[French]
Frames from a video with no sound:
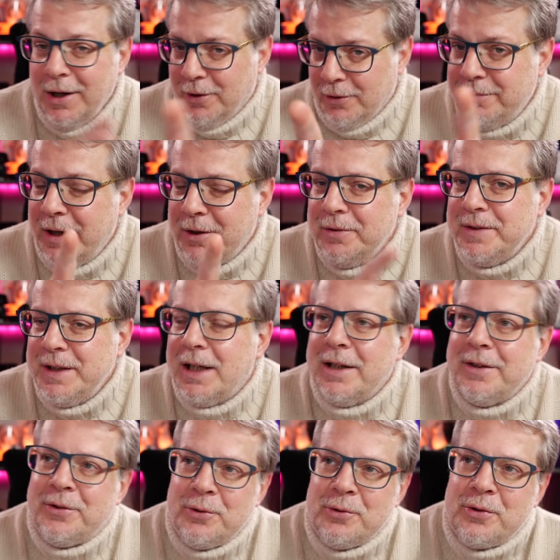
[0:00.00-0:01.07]
On va revenir
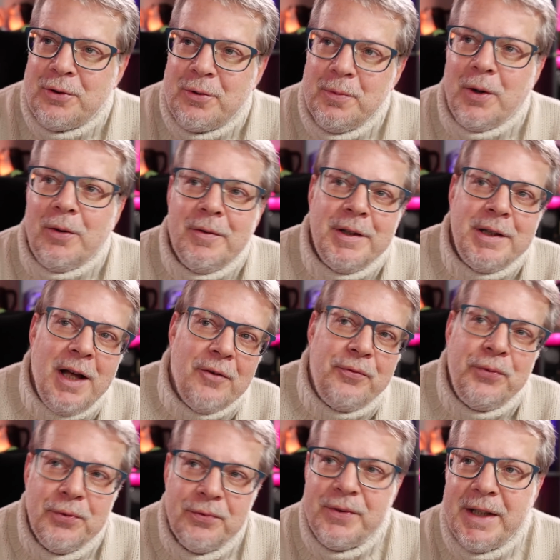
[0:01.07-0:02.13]
là-dessus, justement. Il y a un
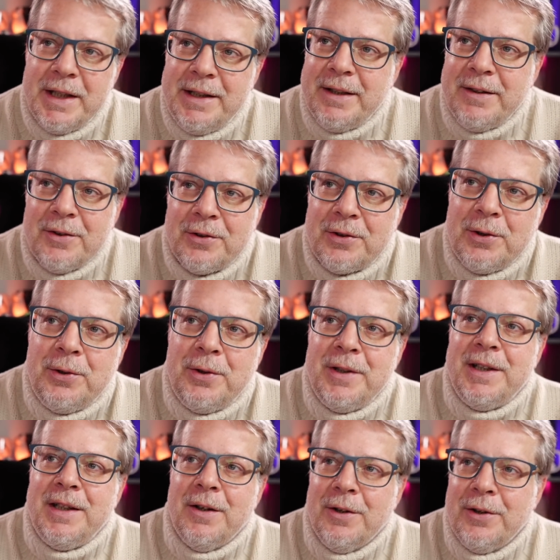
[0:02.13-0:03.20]
fond de vérité dans ce que tu
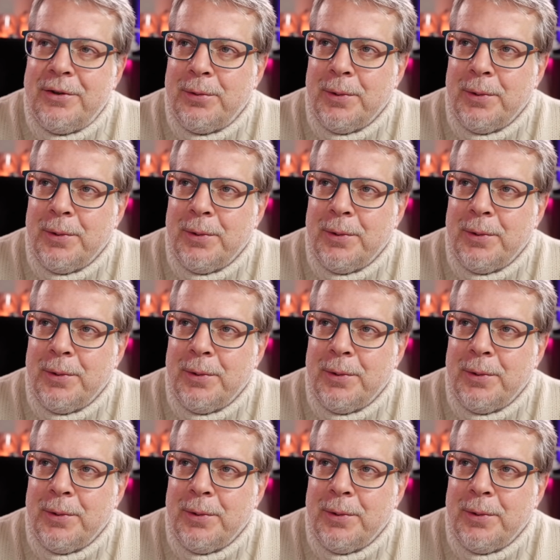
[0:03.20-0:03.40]
dis, euh,